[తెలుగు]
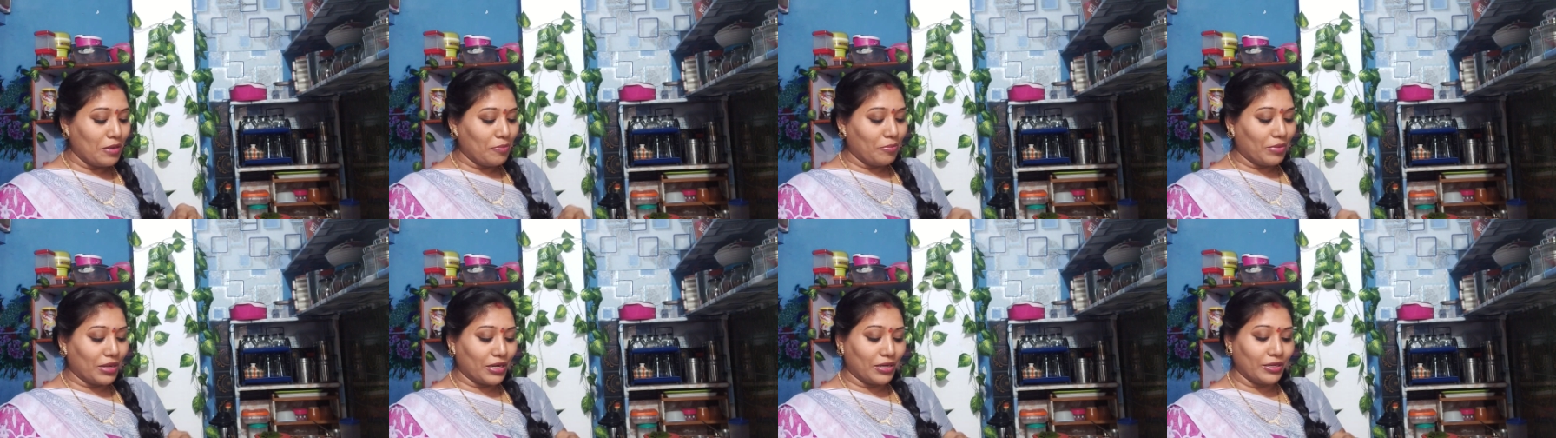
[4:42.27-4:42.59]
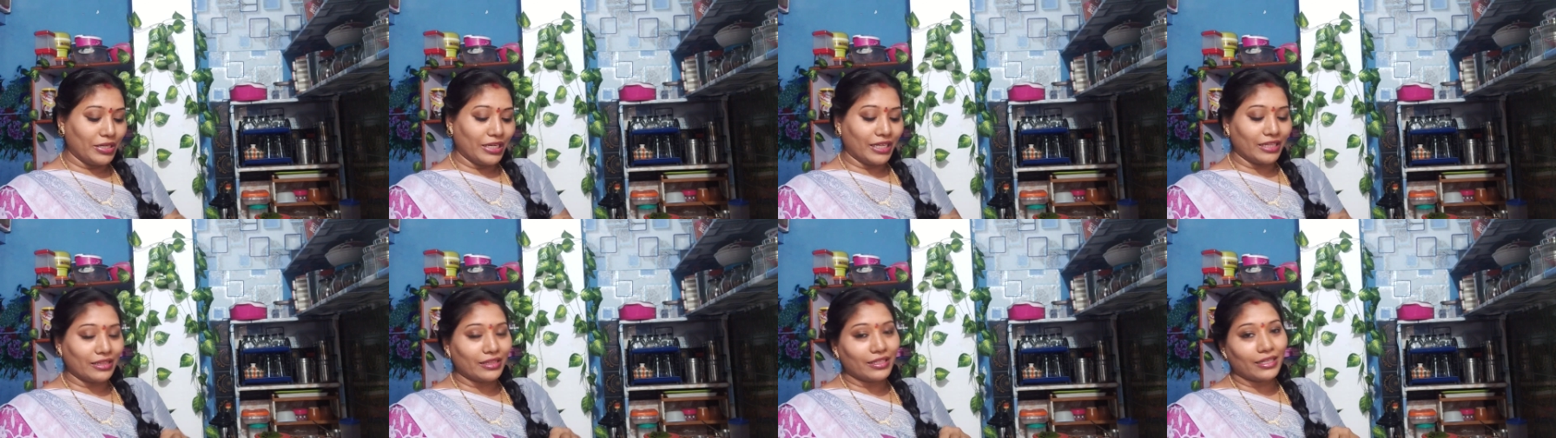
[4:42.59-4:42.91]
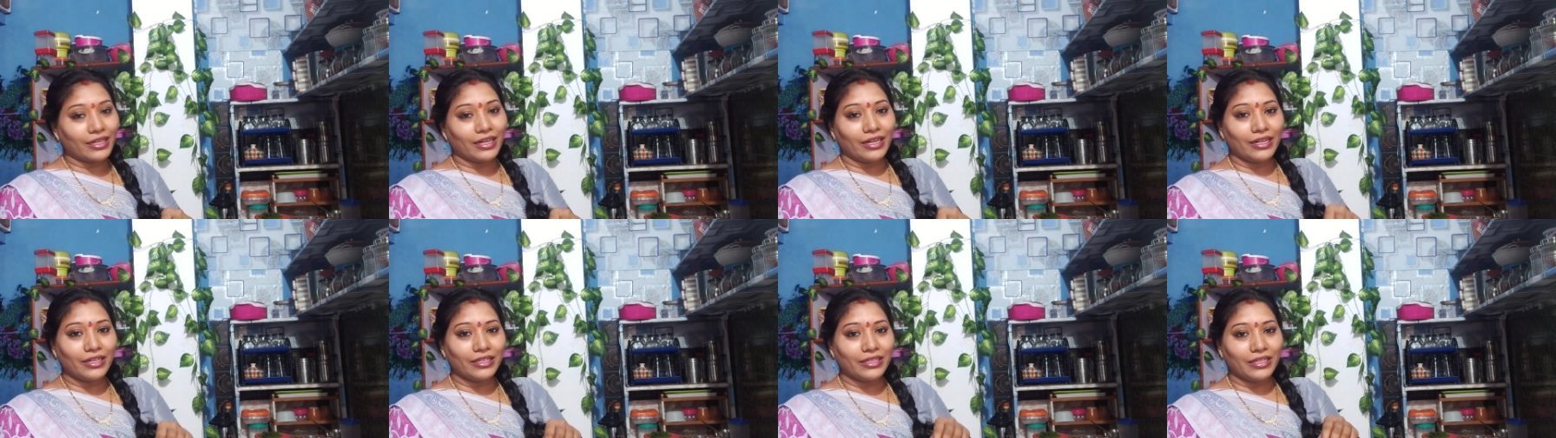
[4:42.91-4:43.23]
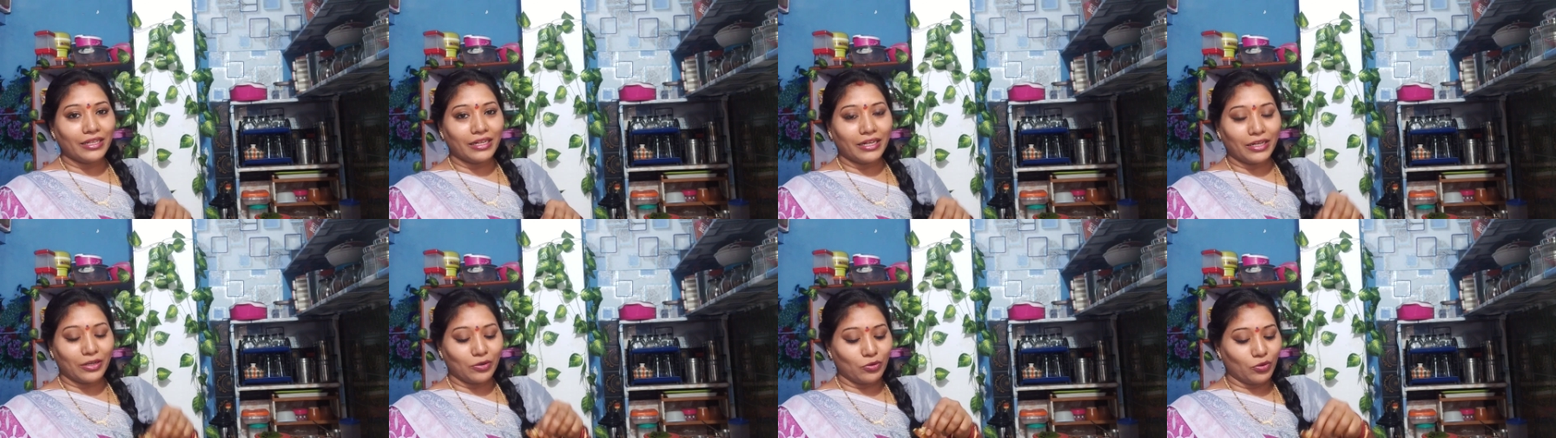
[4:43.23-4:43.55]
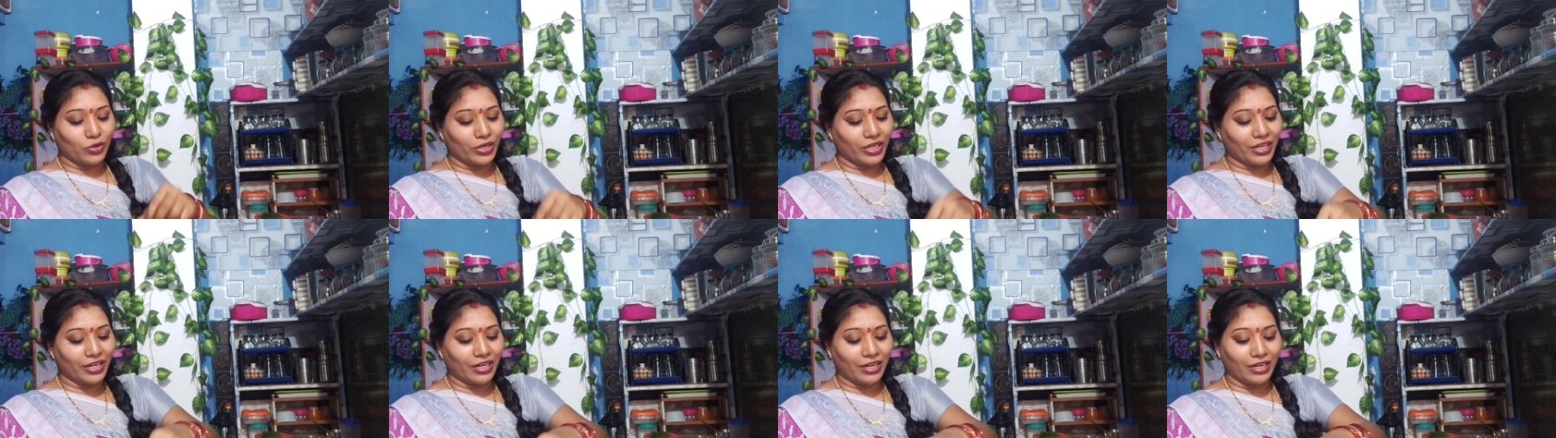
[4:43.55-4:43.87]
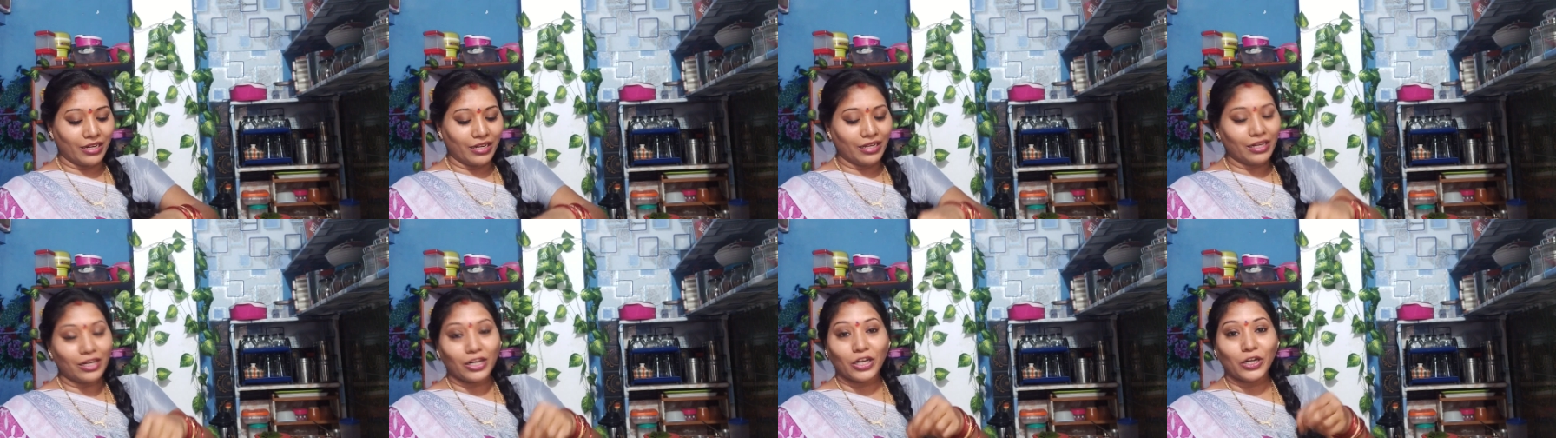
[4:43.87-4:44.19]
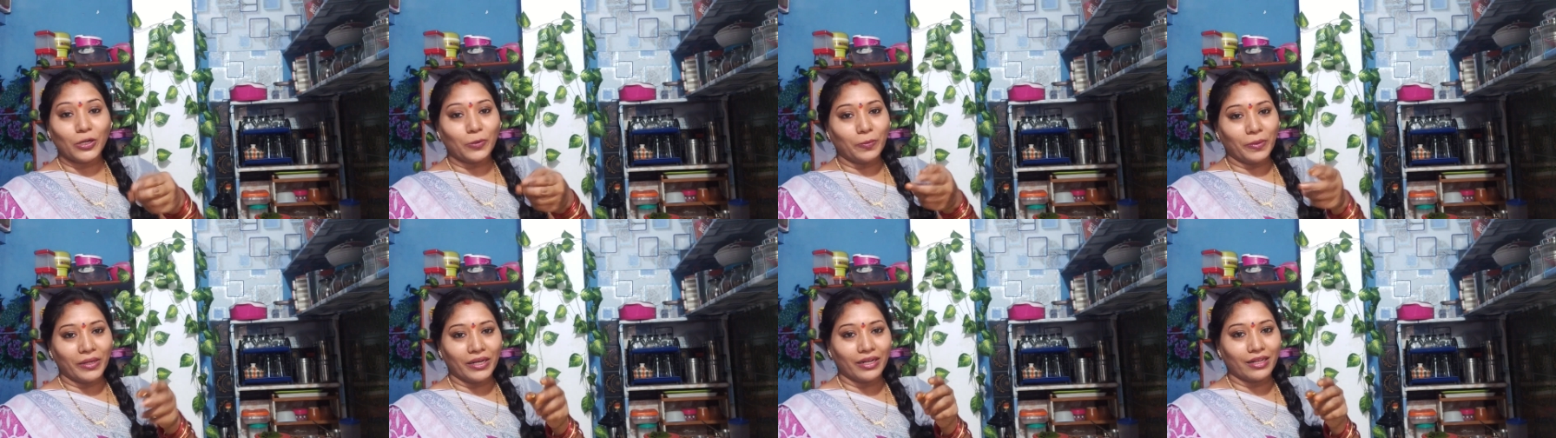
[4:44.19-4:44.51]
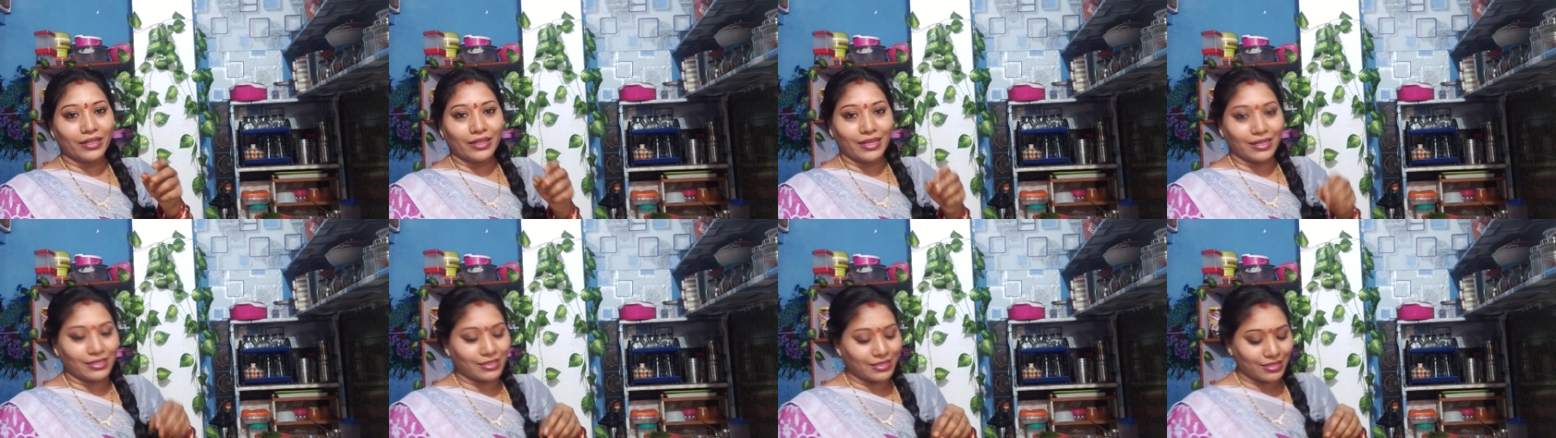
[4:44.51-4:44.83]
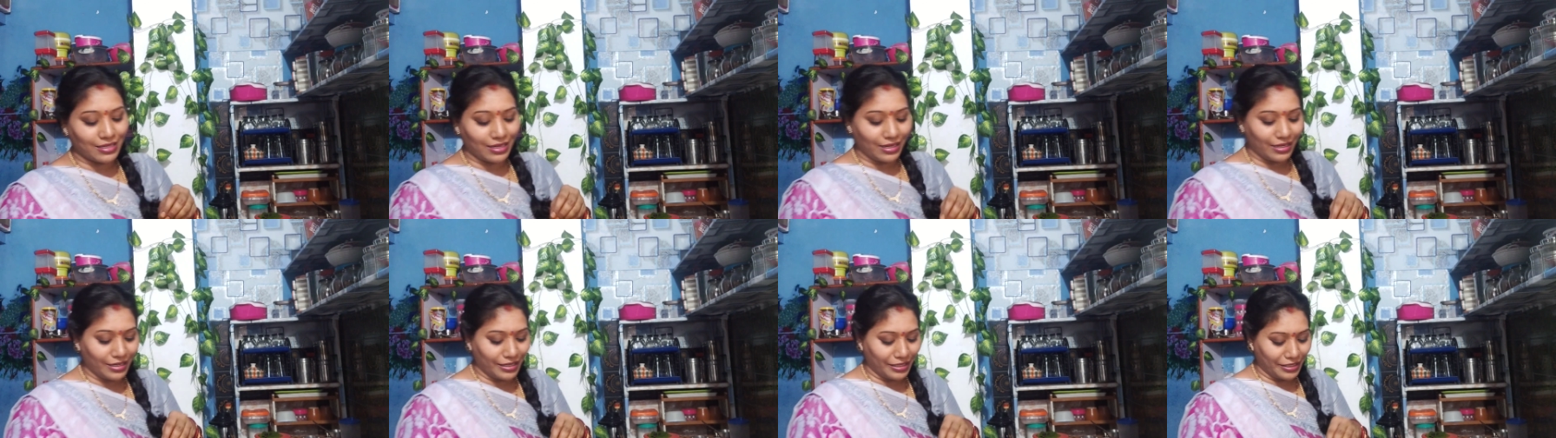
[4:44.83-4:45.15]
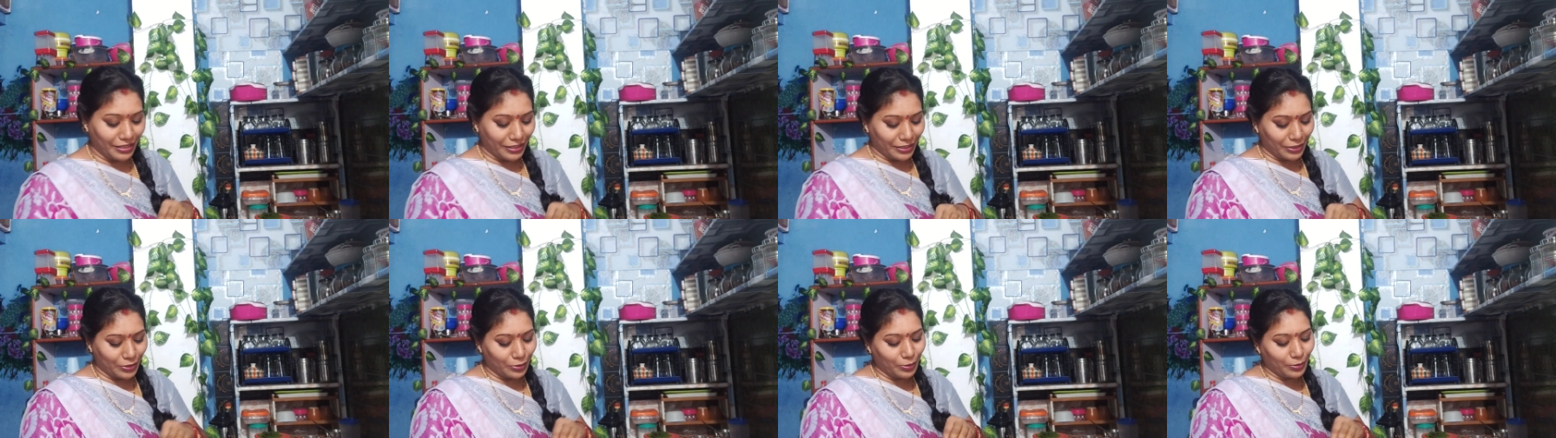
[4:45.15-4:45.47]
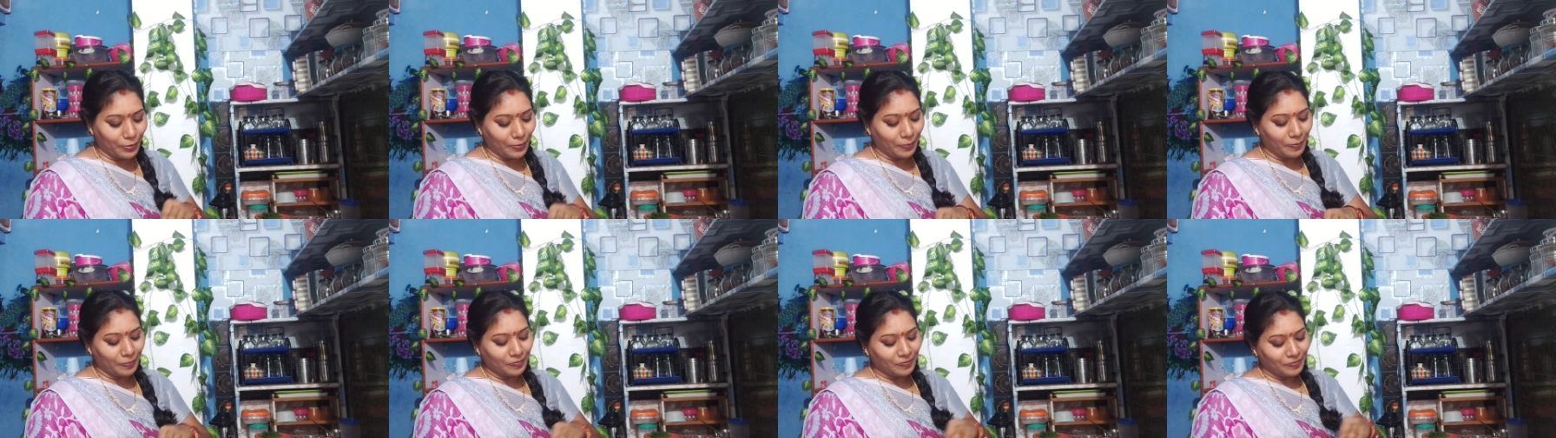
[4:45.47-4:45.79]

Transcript: మనం ఎంత గడ్డి తిన్నా కూడా నది కడుపున్న అన్నది నిండదు